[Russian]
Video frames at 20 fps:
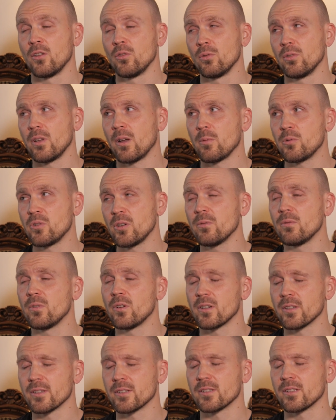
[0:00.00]
Ну, я вообще
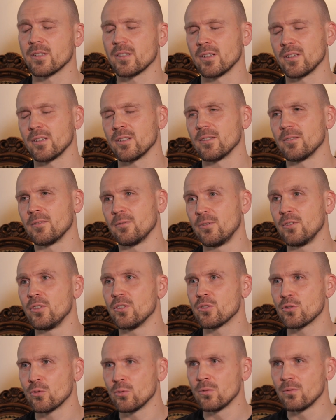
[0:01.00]
вырос э, в
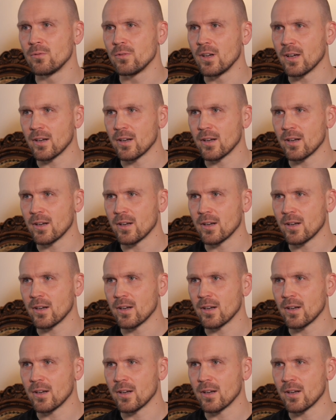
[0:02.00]
лесу, в